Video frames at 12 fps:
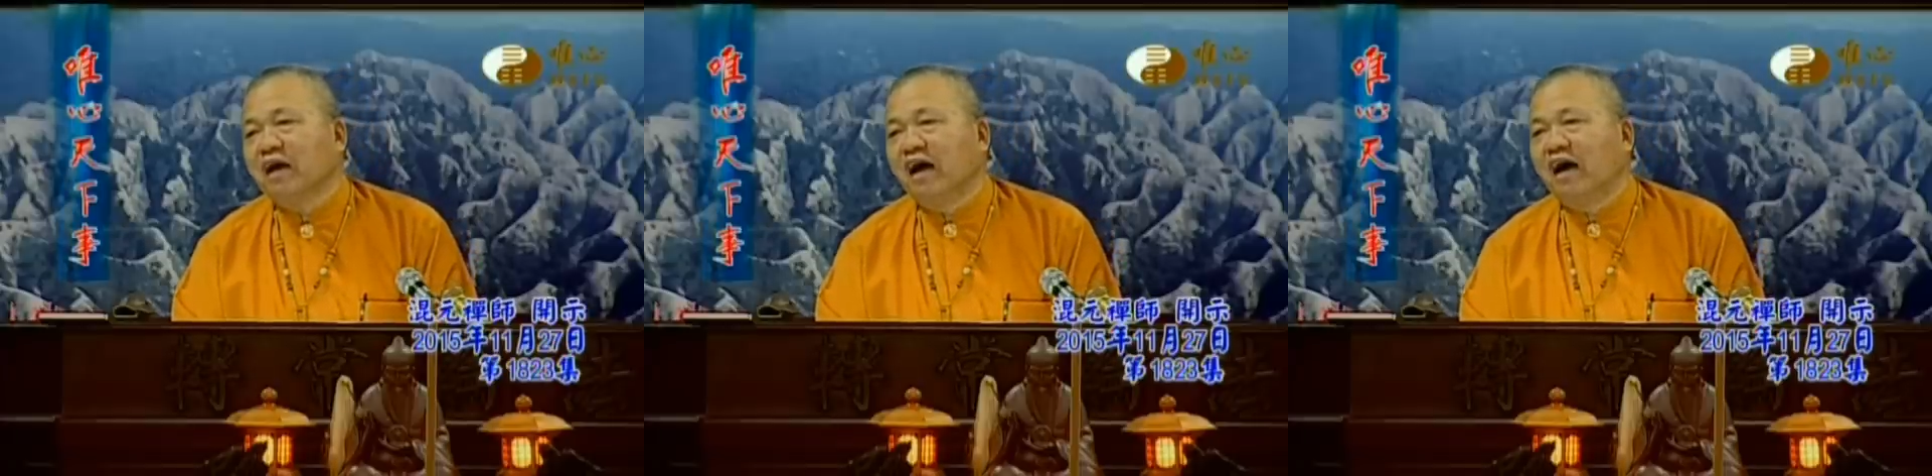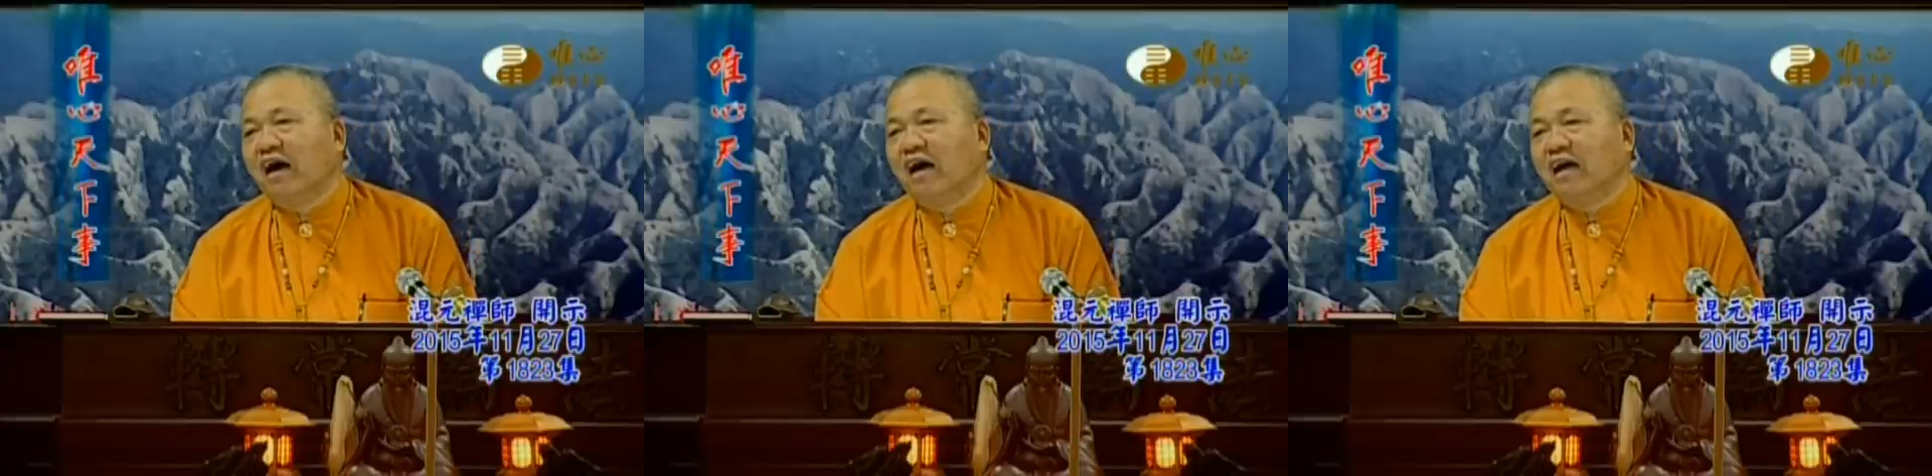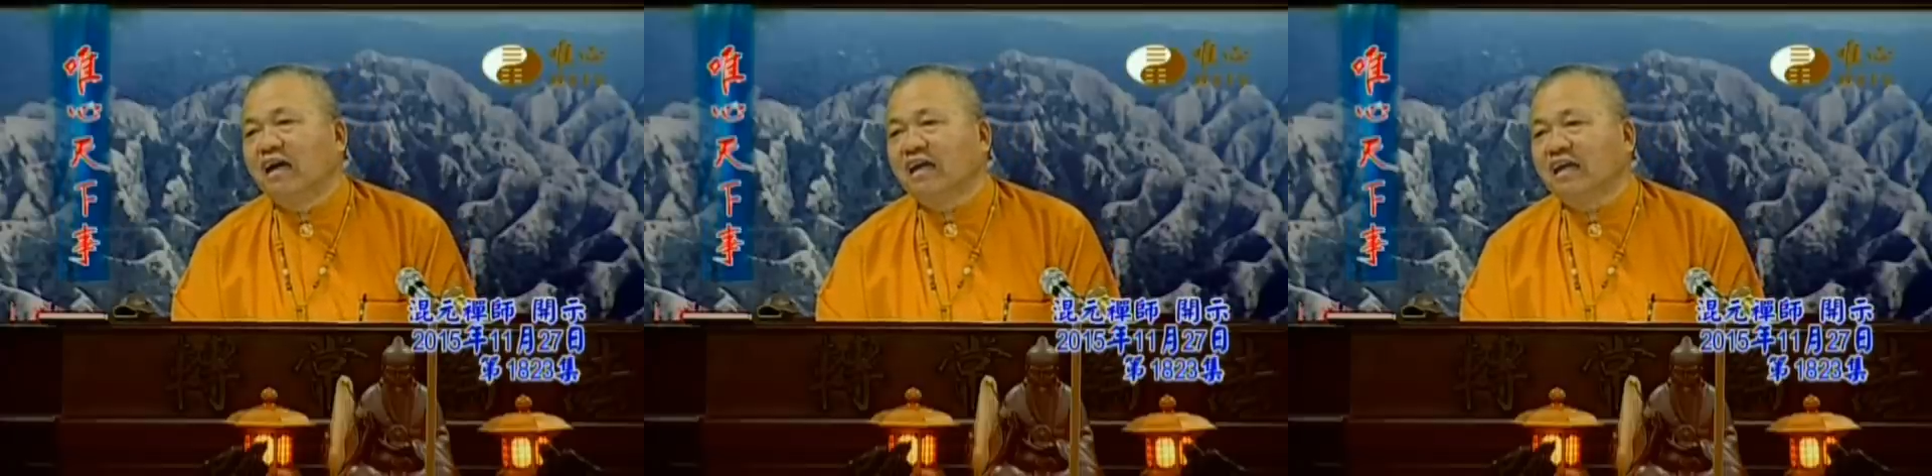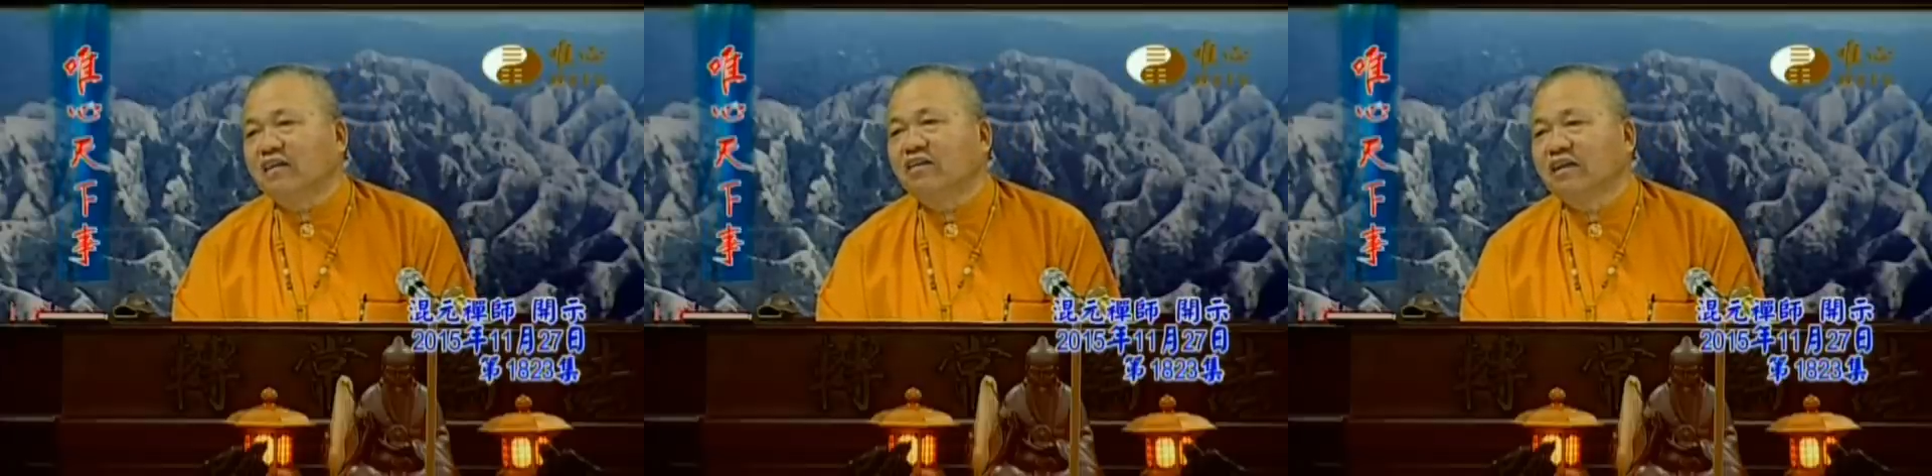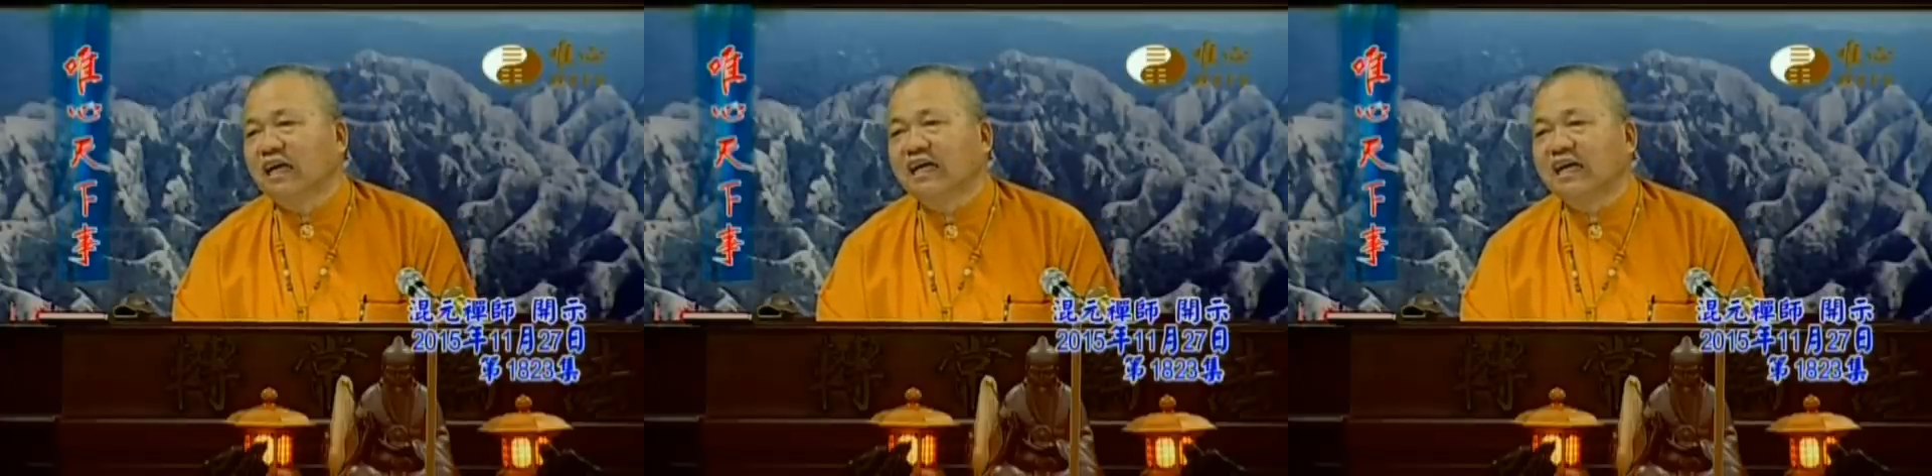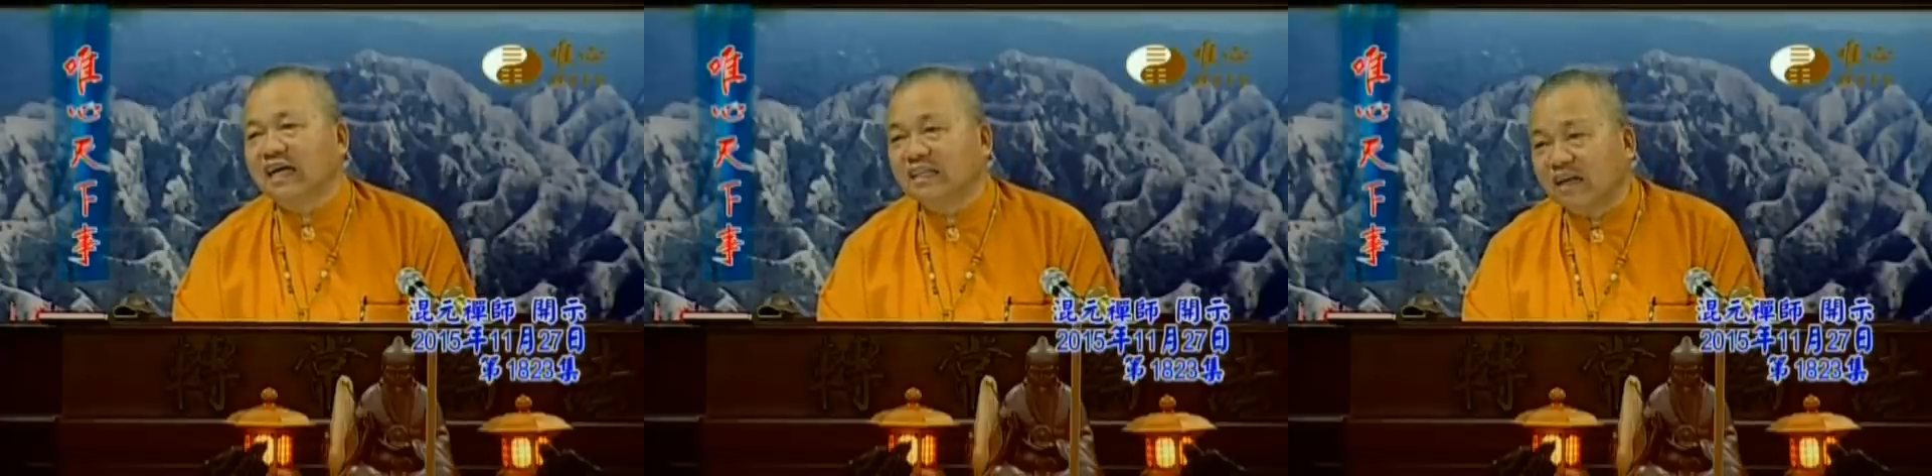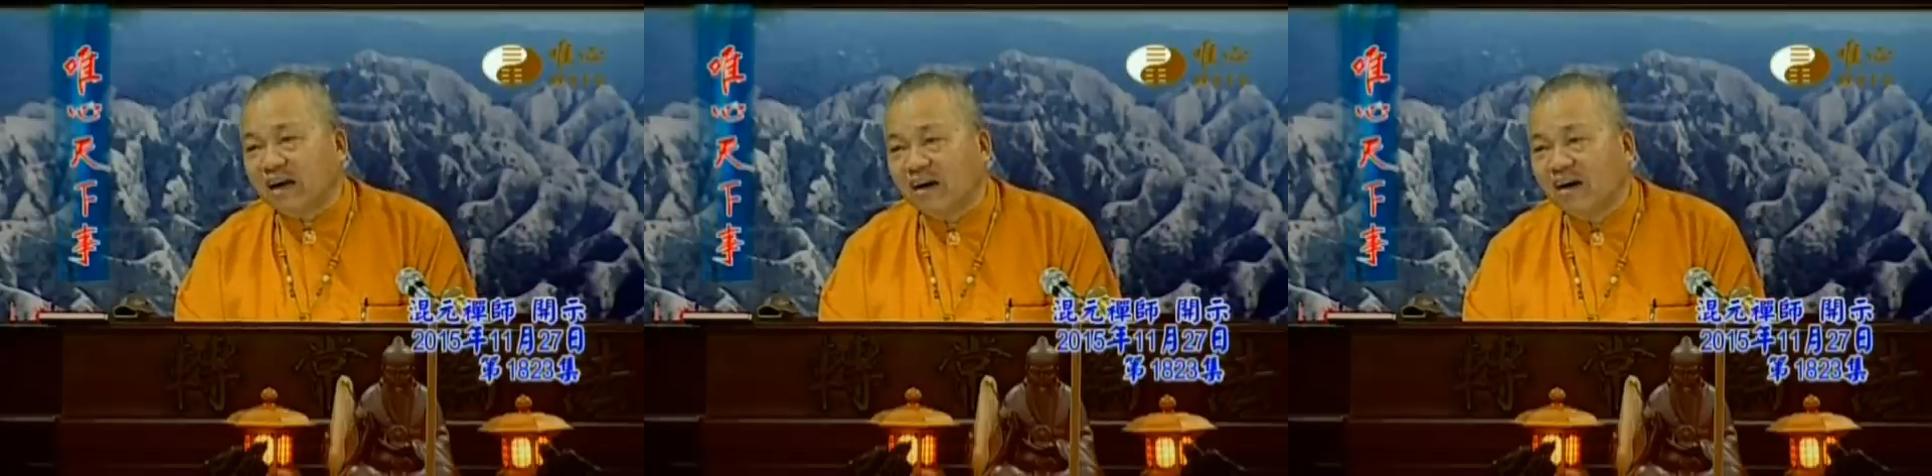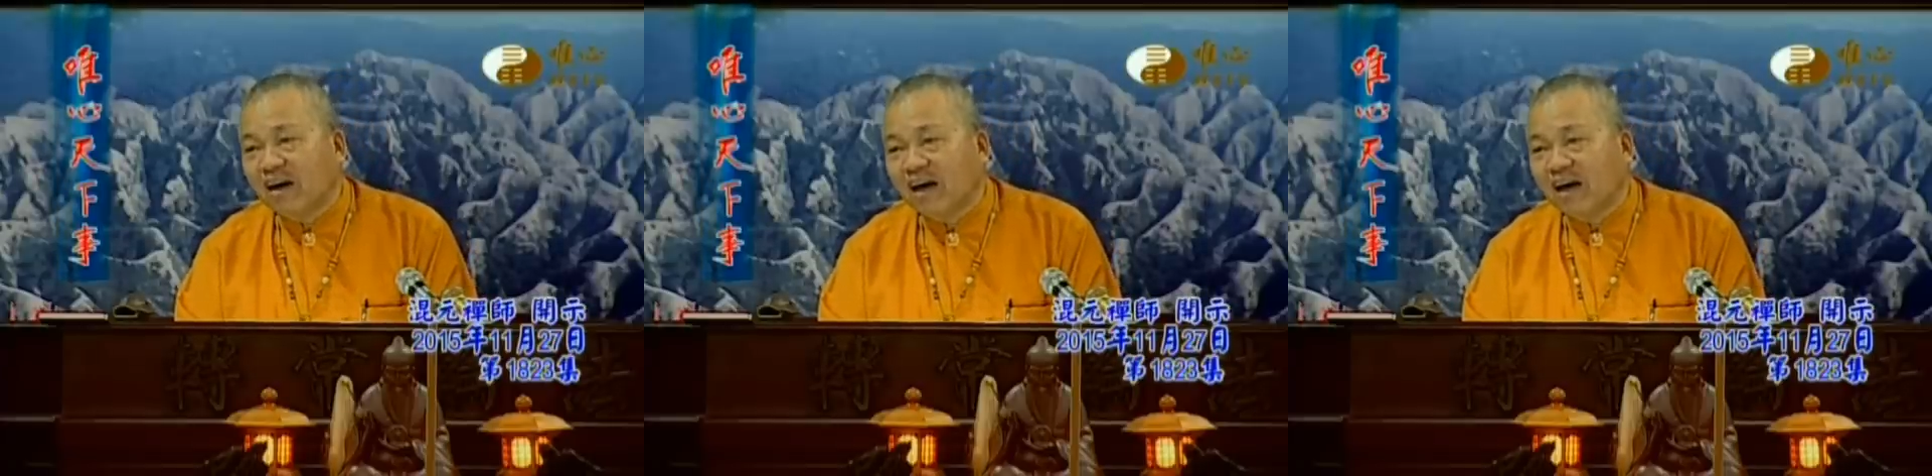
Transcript: 啊 LKK 的